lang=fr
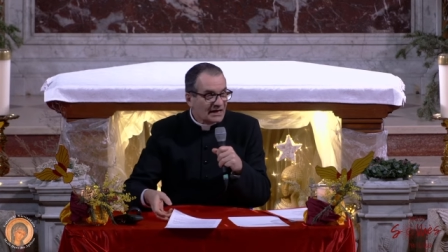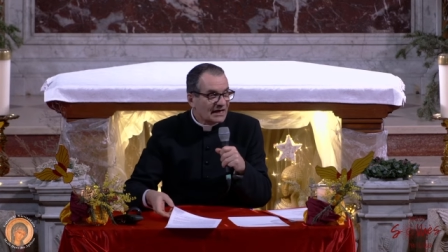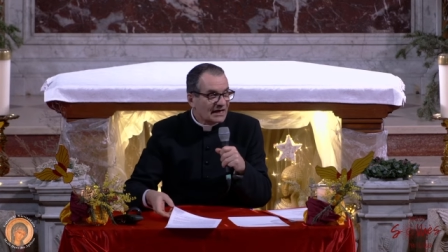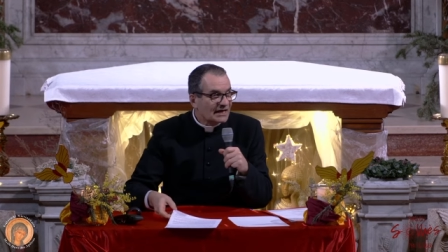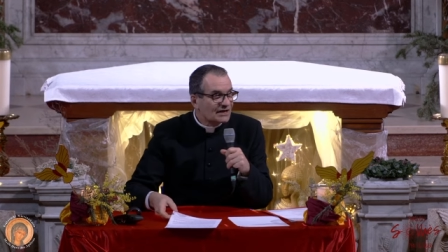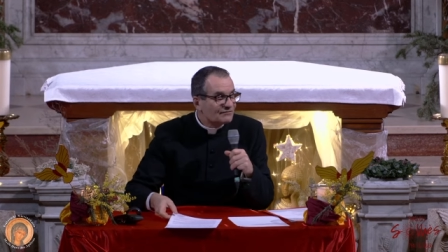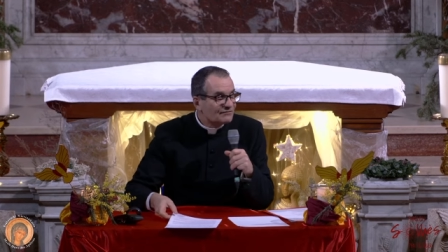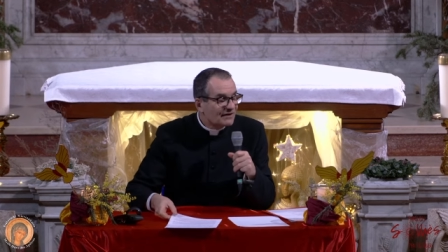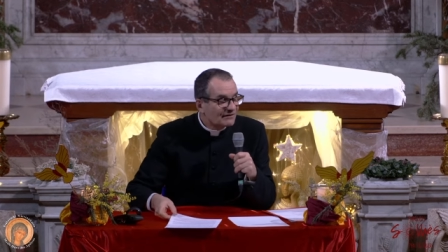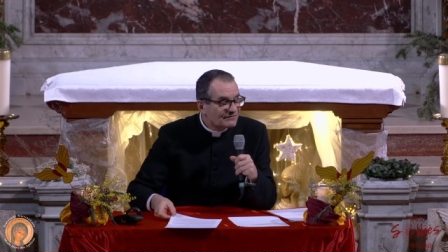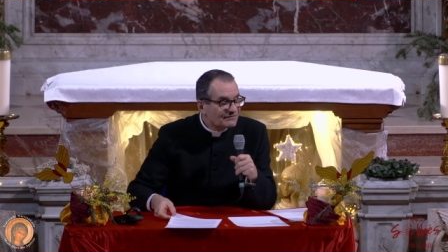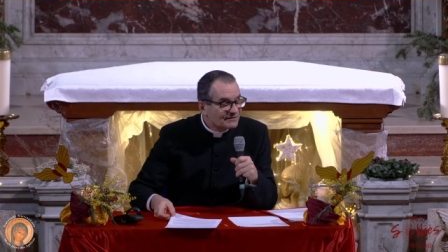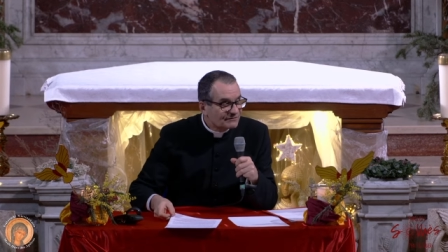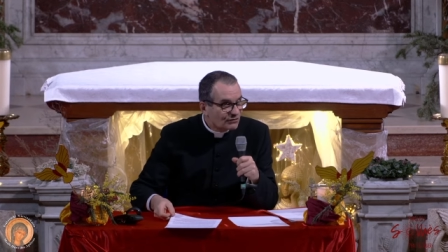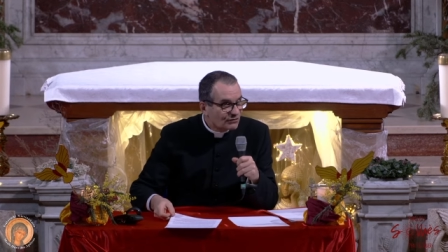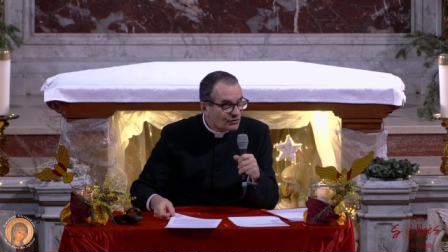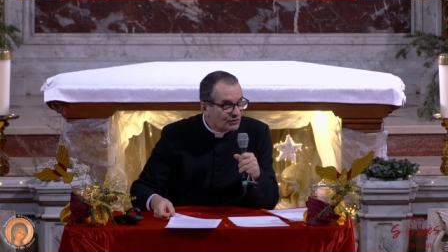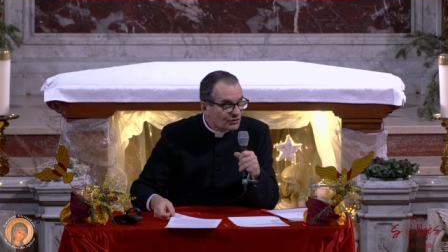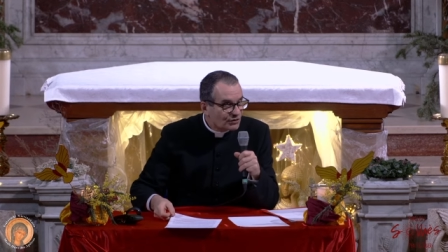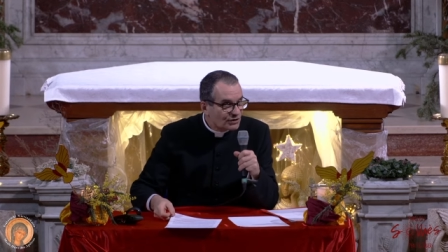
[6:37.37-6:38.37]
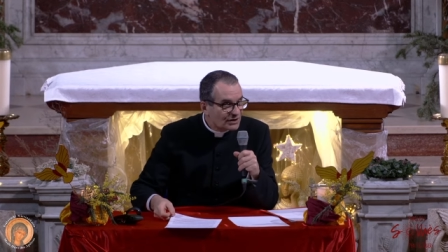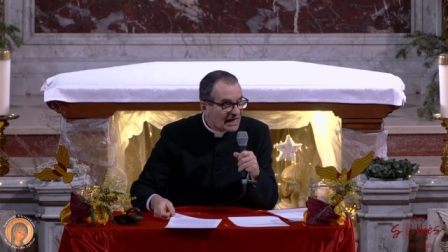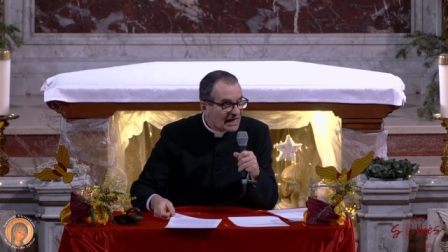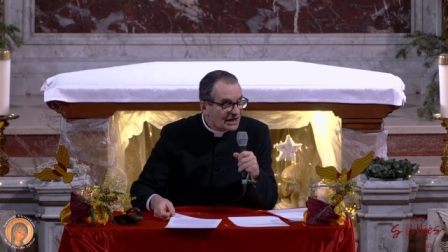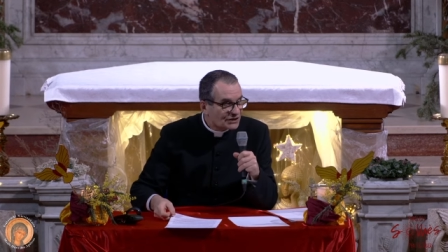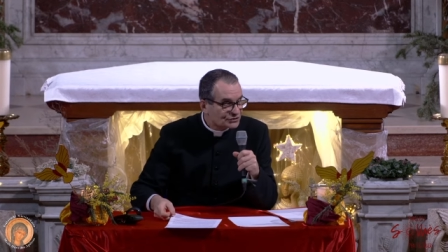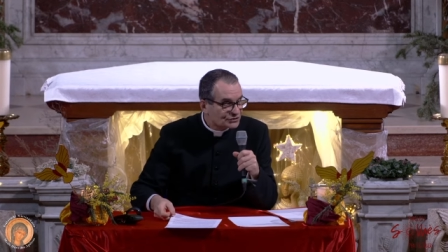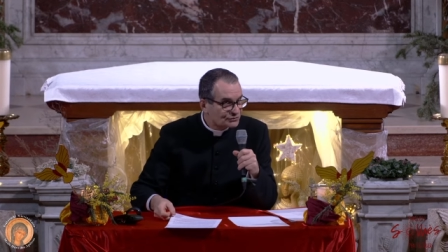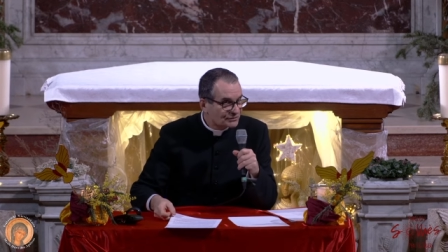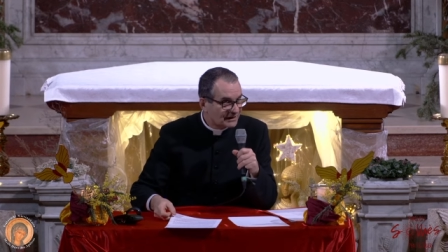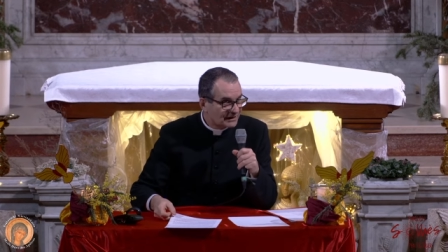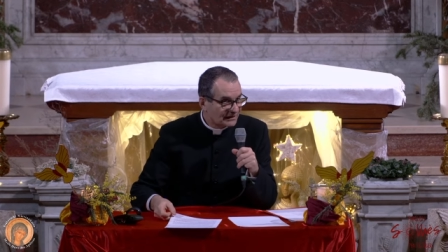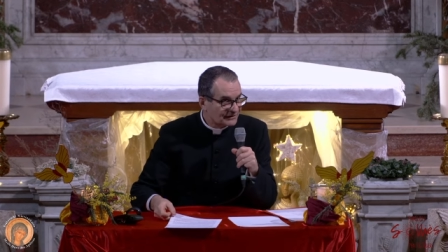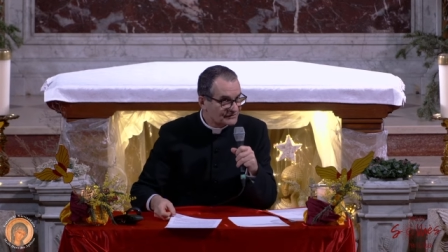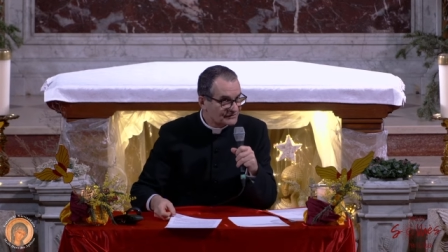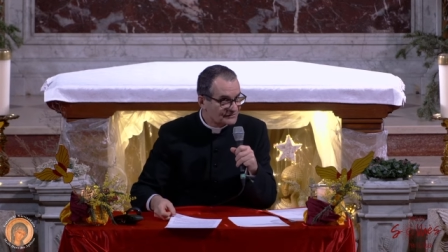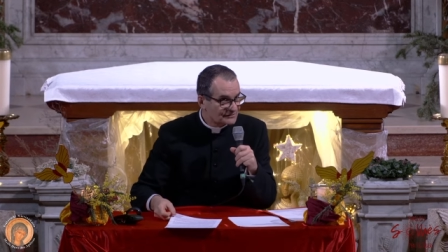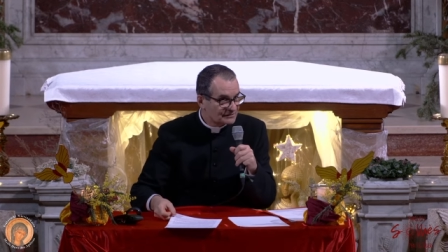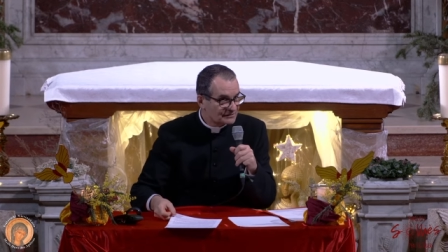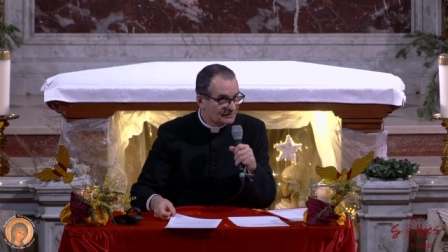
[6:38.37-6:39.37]
Elle va vivre l'âge du
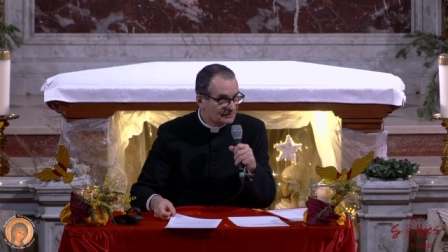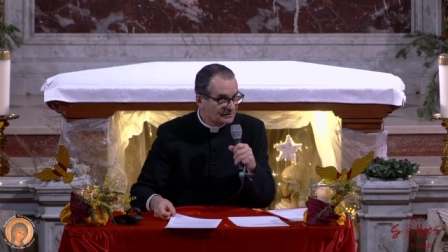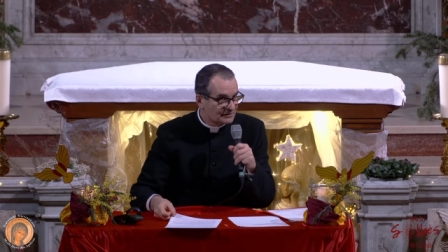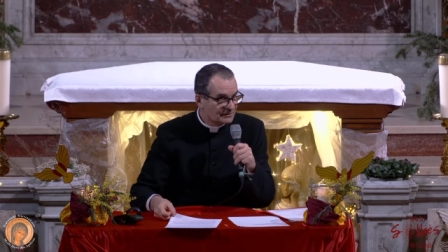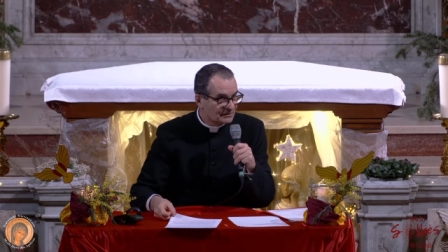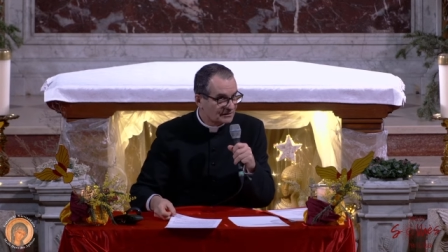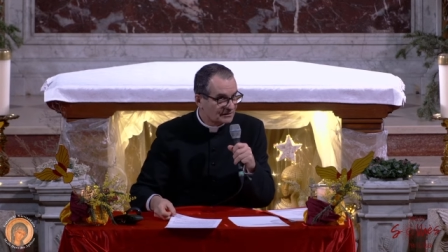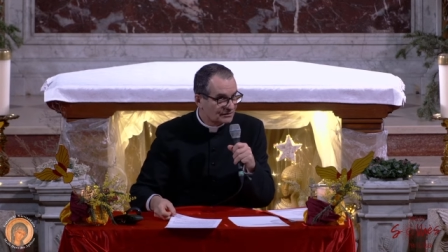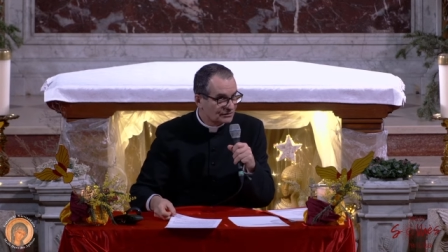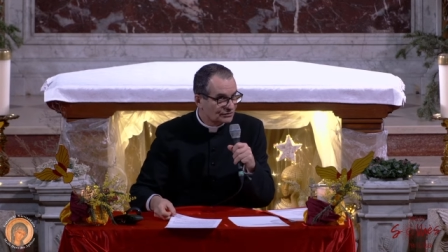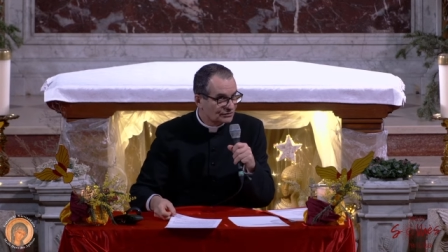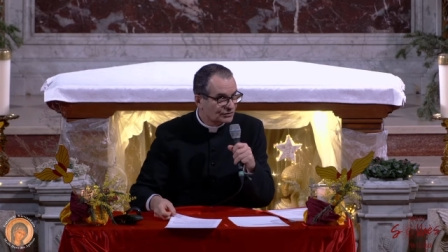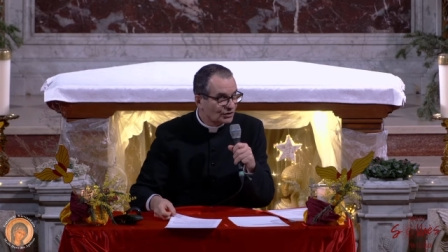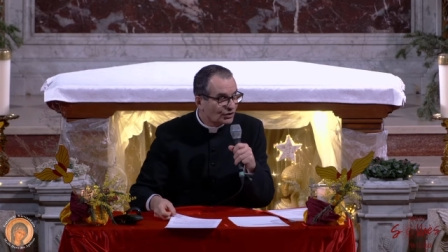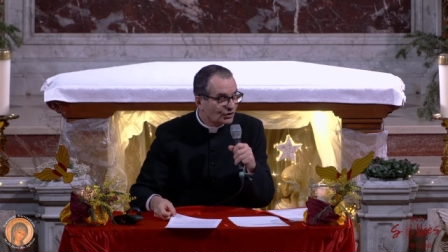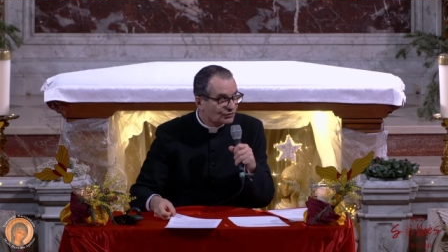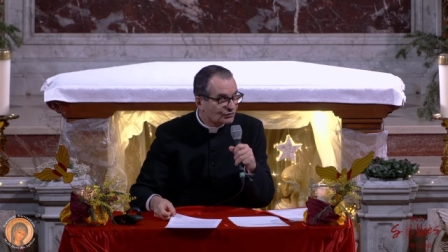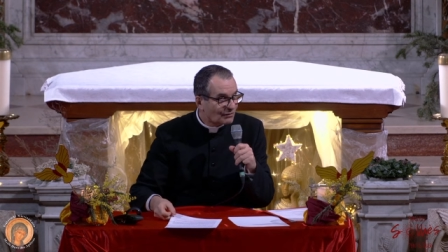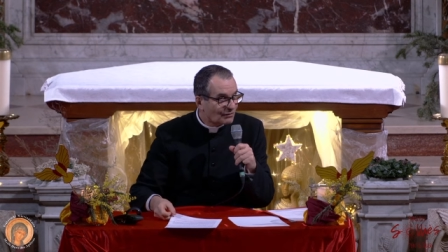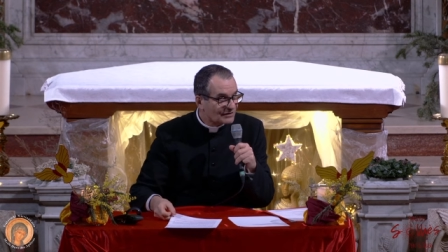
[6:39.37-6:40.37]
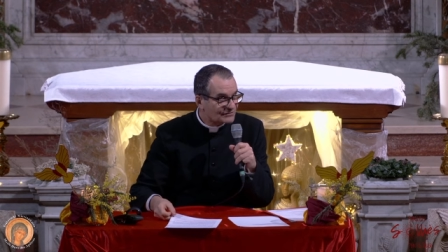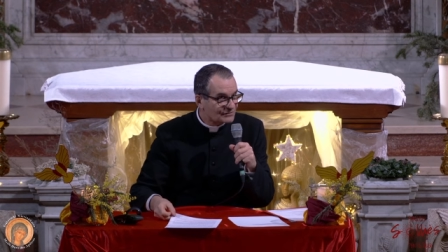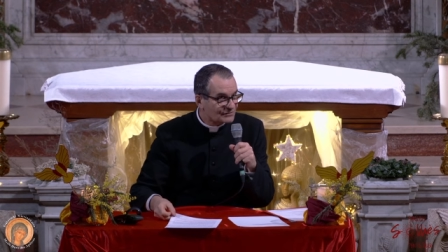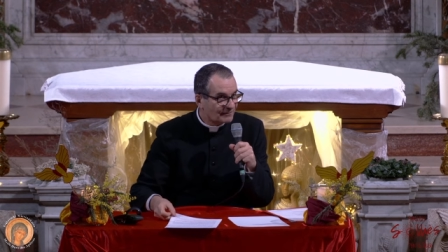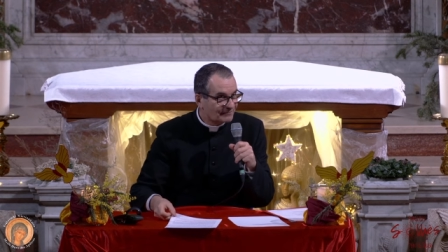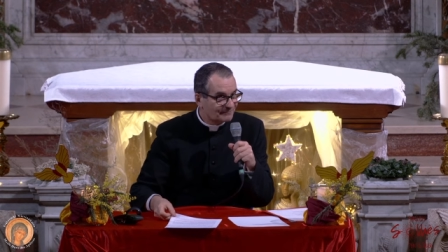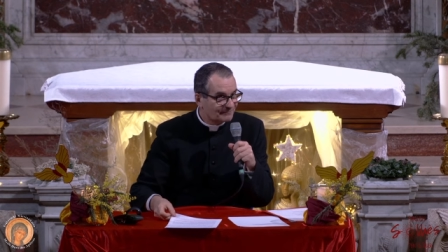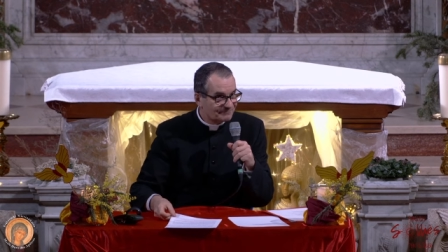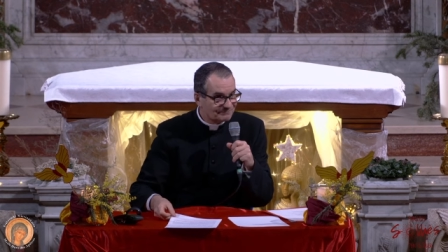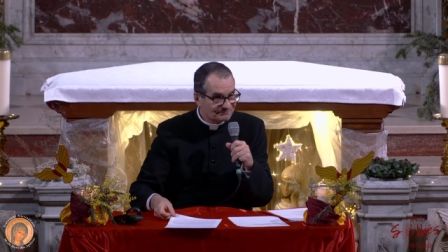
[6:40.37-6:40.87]
Christ, 33 ans.